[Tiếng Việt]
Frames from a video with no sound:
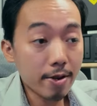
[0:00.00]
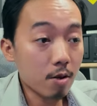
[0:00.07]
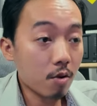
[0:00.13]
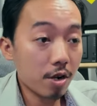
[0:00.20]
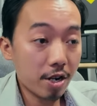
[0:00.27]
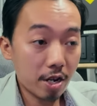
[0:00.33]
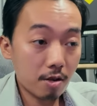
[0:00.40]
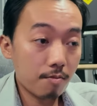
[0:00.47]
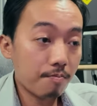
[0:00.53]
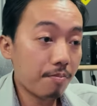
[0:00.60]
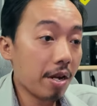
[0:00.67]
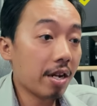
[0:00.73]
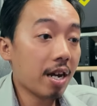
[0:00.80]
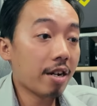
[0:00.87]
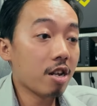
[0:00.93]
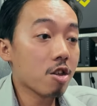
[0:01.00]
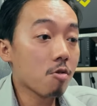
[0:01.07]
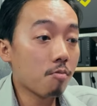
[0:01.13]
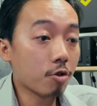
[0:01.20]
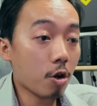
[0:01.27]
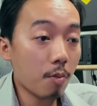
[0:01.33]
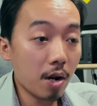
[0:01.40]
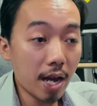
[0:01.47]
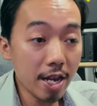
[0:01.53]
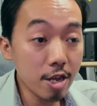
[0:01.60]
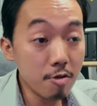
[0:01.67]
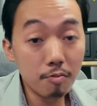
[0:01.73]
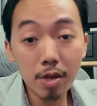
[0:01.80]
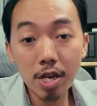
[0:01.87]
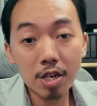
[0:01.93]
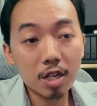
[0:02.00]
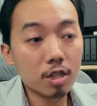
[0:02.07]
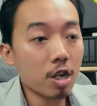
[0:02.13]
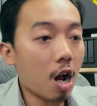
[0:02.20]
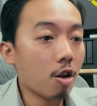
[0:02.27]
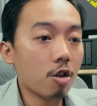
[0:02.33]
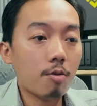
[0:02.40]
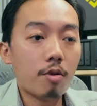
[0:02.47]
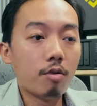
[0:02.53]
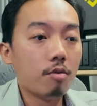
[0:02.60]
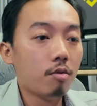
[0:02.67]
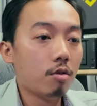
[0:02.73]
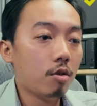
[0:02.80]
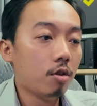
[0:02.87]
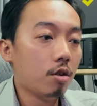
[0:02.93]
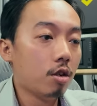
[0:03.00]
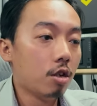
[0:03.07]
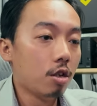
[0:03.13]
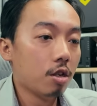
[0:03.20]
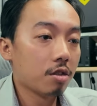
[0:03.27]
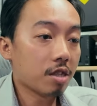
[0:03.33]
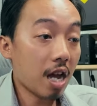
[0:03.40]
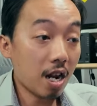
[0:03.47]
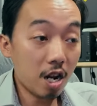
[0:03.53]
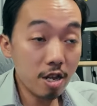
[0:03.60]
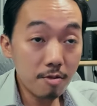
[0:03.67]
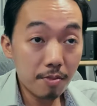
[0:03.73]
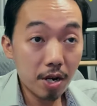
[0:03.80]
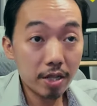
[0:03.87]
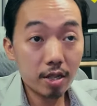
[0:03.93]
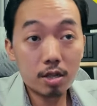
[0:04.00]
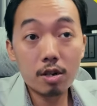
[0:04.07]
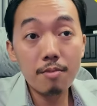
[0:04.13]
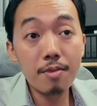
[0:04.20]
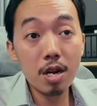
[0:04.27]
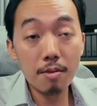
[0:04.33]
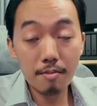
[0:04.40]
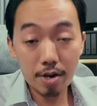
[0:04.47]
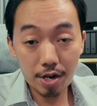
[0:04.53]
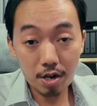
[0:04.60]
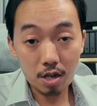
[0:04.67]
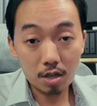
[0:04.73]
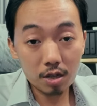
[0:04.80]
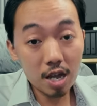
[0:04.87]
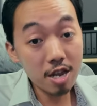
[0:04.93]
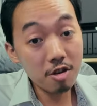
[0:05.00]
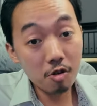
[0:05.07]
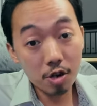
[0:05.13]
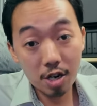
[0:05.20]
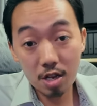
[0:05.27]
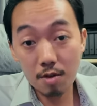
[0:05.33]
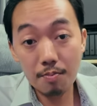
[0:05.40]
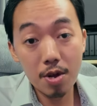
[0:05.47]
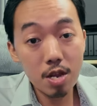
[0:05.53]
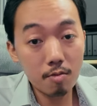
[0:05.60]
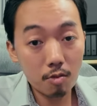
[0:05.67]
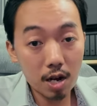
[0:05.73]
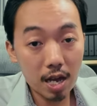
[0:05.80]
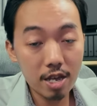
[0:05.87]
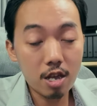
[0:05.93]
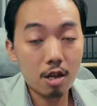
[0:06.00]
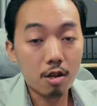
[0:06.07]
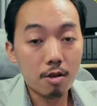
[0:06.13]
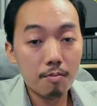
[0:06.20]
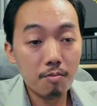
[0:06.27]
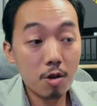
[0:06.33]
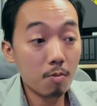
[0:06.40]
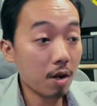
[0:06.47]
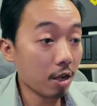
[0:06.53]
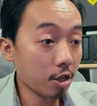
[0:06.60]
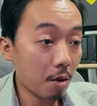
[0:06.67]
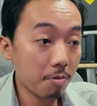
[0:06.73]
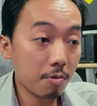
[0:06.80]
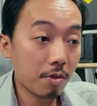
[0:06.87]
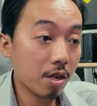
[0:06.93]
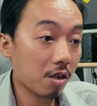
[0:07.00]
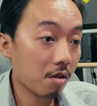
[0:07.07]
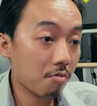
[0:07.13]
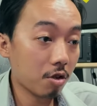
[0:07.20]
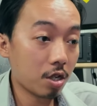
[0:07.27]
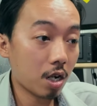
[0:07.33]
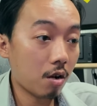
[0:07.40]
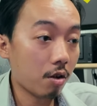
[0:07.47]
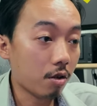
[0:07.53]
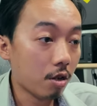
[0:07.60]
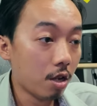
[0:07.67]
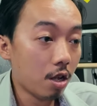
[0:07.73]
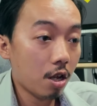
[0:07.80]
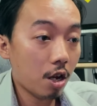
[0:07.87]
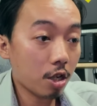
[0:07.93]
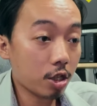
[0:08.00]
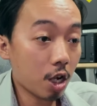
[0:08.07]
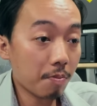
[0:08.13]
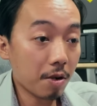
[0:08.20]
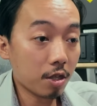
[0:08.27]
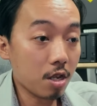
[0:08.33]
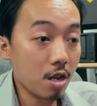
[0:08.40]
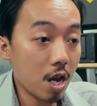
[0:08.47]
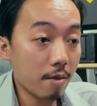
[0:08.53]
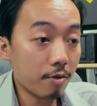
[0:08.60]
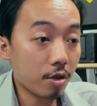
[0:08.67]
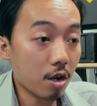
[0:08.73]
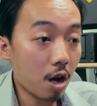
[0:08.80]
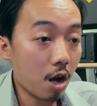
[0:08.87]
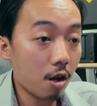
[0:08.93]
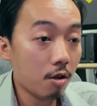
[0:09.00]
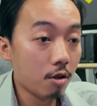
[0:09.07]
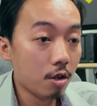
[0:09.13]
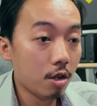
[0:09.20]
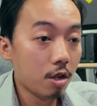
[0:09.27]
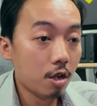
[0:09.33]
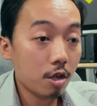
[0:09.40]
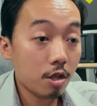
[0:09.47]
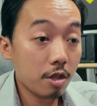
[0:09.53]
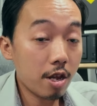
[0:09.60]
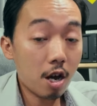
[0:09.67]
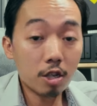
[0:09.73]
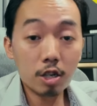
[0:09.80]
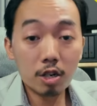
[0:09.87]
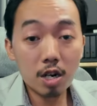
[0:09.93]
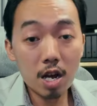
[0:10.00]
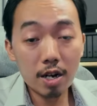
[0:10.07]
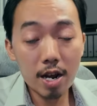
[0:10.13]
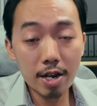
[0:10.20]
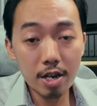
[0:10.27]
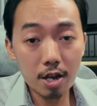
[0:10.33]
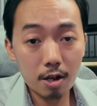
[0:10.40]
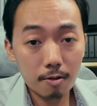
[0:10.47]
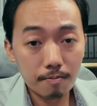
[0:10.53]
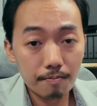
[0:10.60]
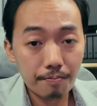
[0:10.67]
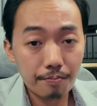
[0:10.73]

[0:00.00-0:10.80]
và nhóm khẩn nạch pena để nhóm shop lái nhóm đi khẩn nạch cho rồi ta lấy nhóm hở từ stream element này ta nhóm khẩn nạch là pena nhóm lái shop nhóm đi khẩn nạch bị cho rồi hãy search party app tặng ó nhau thật đơn hay vậy